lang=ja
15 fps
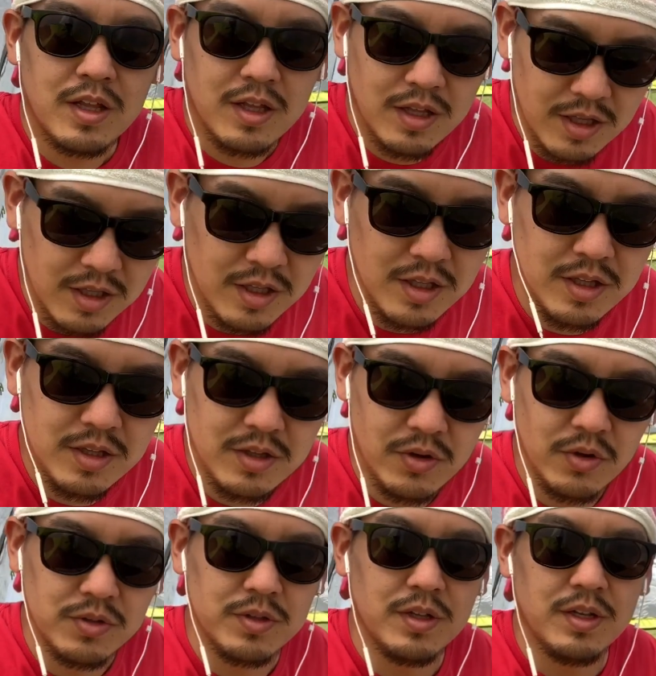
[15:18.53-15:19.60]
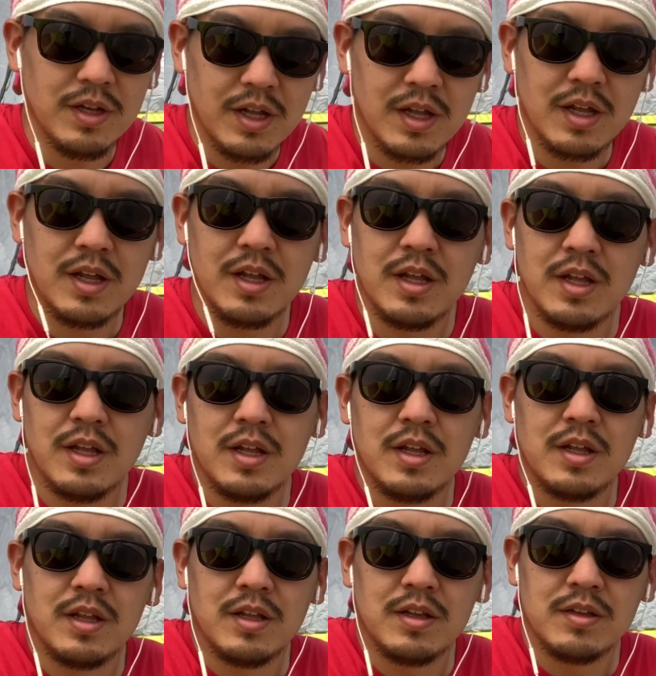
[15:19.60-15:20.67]
いということでね
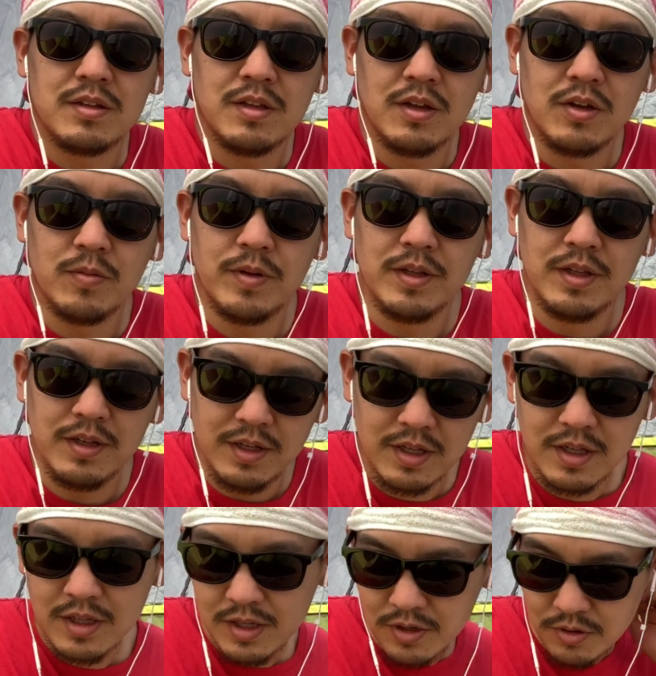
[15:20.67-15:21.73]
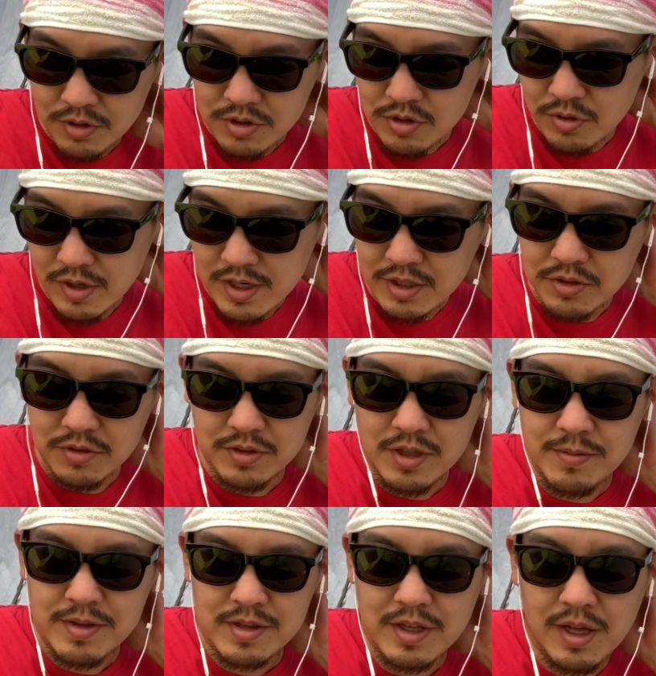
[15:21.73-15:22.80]
最後までねご視聴ありがとうございま
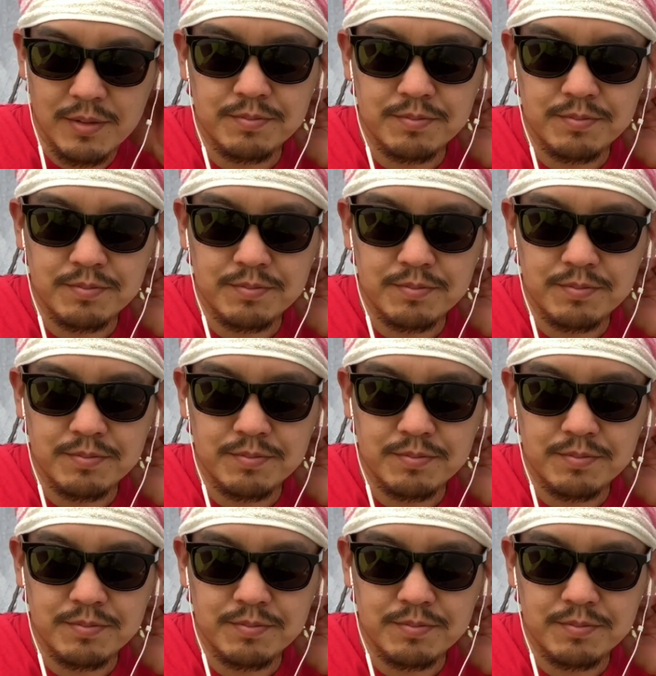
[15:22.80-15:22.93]
した、